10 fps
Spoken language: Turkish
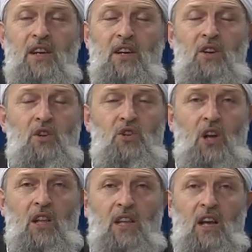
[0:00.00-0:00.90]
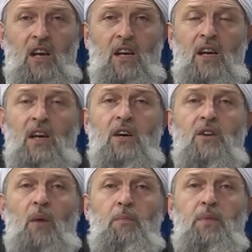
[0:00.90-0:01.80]
İnşallah
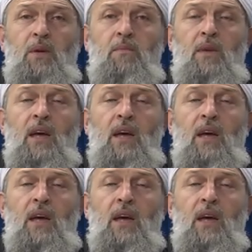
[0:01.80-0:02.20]
Rabbim